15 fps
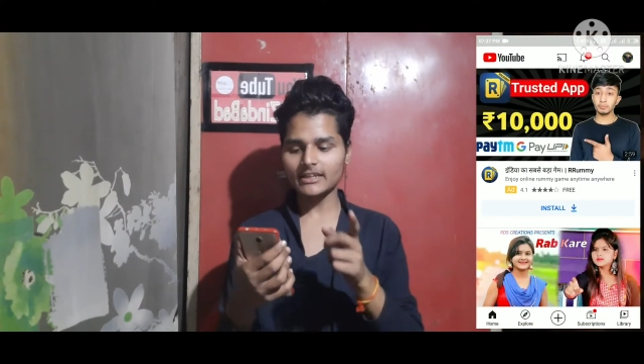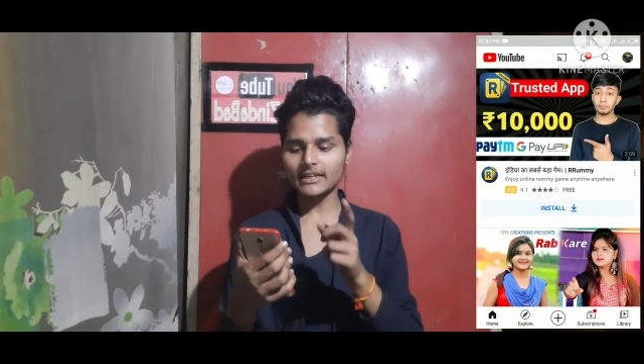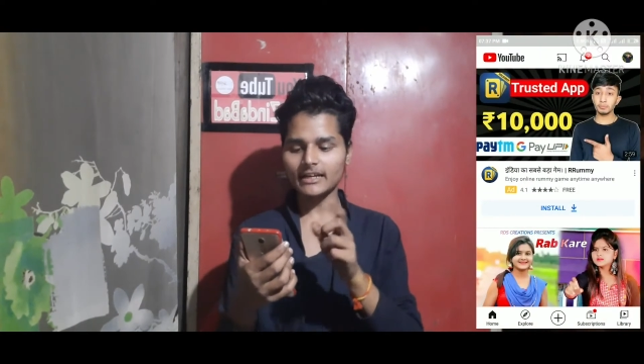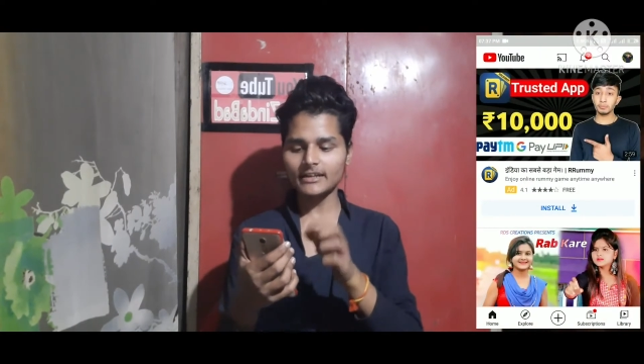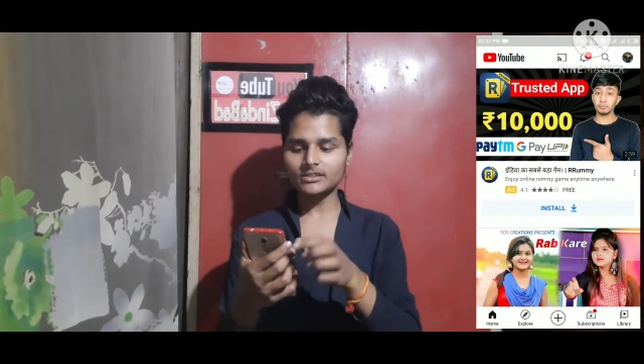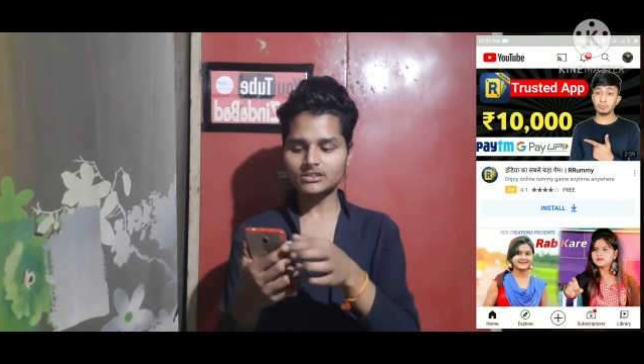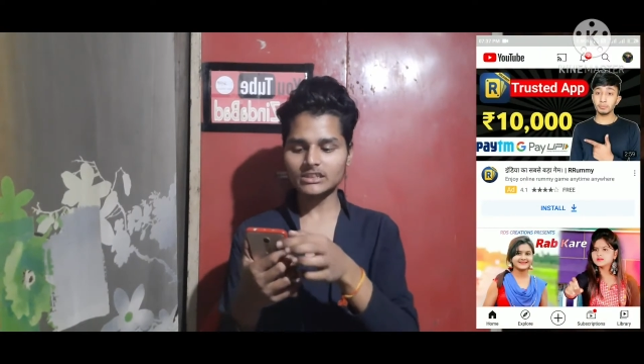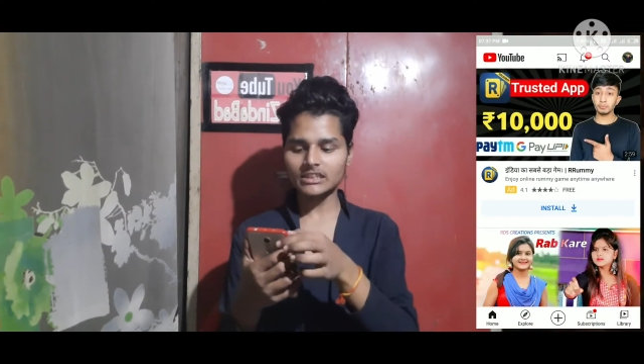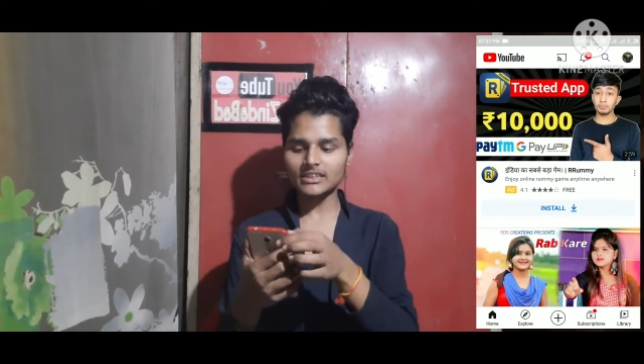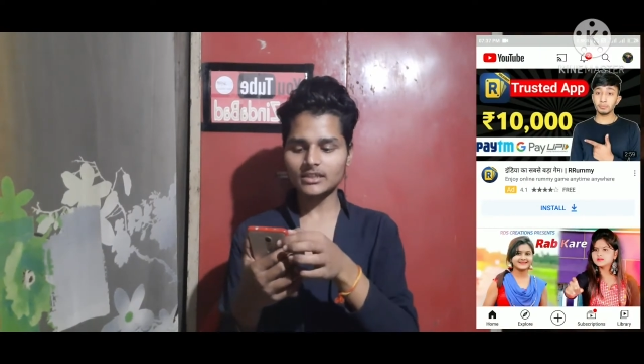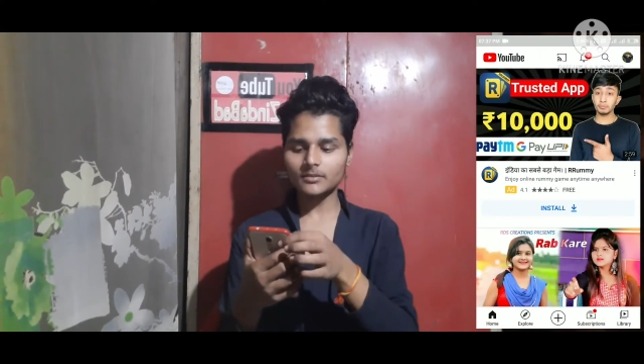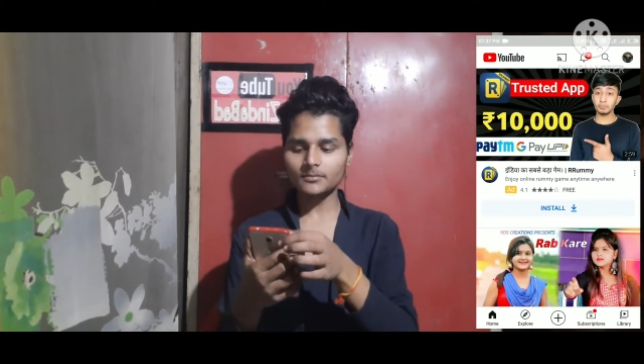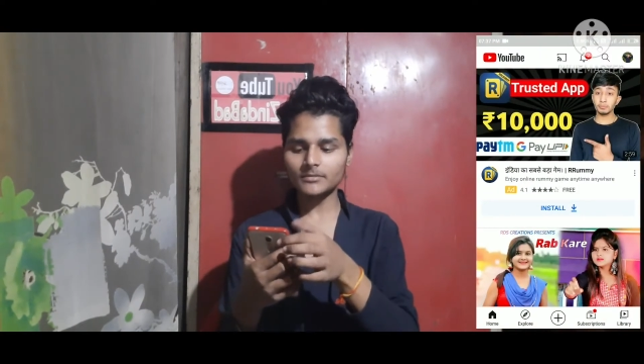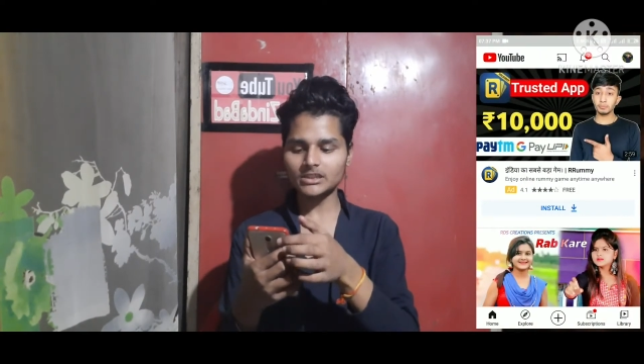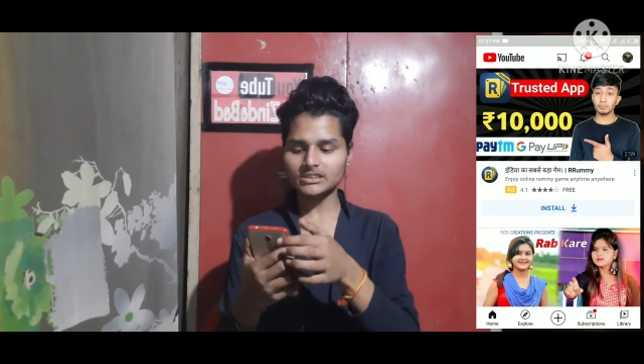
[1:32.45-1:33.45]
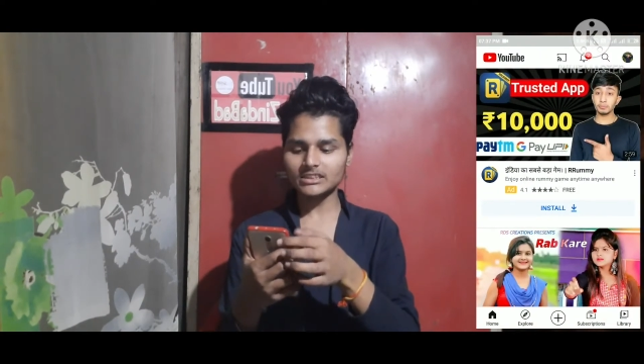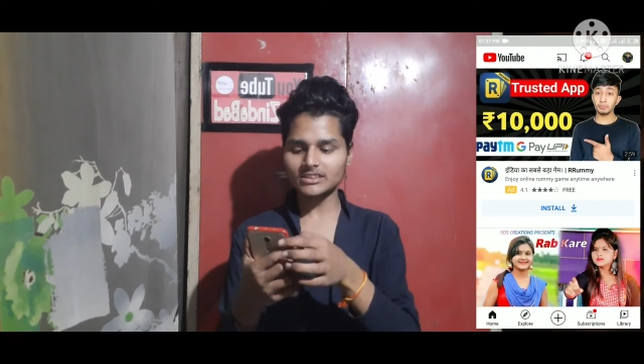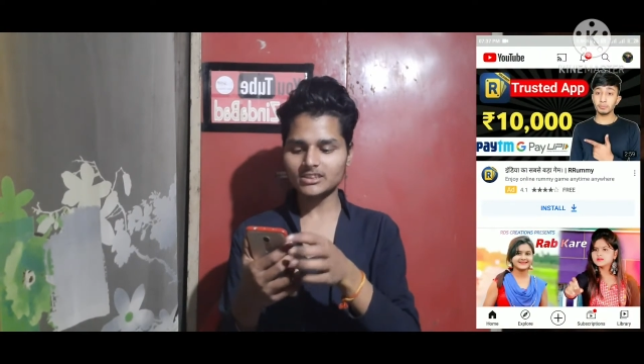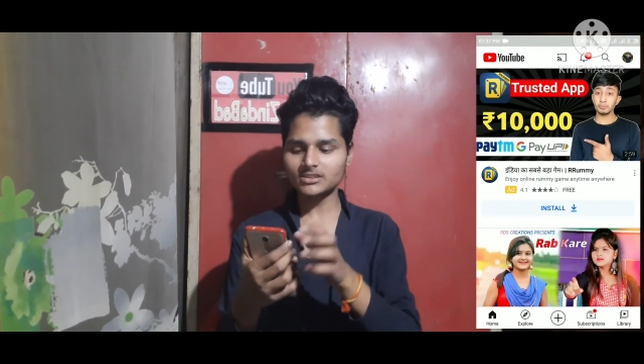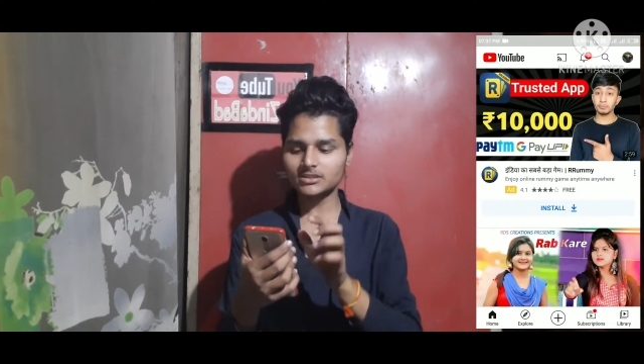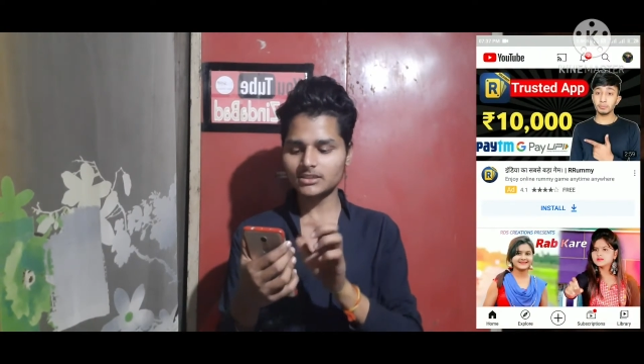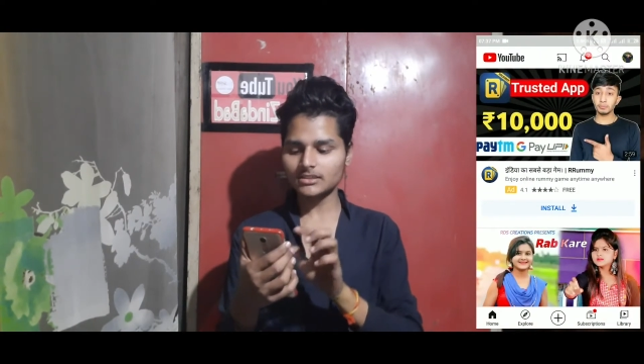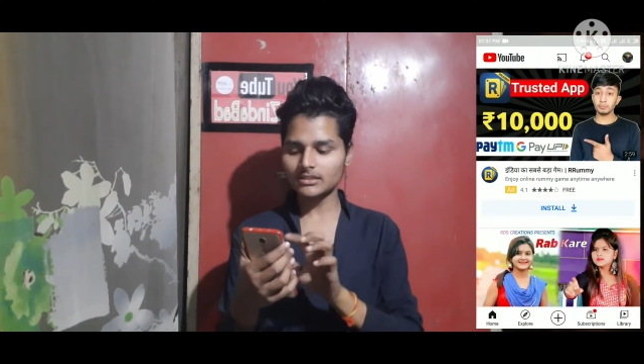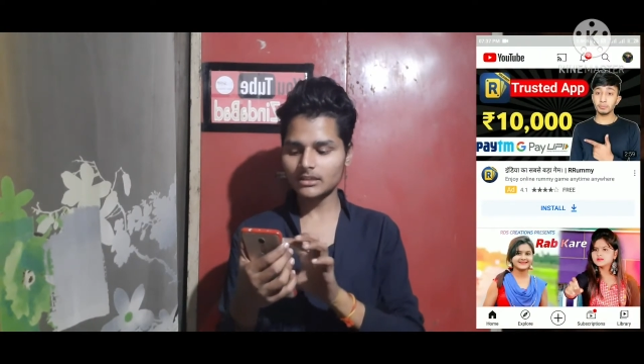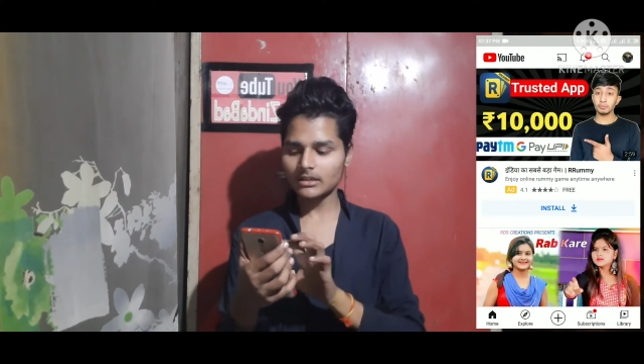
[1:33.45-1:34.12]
एंड चलिए अब मैं जल्दी से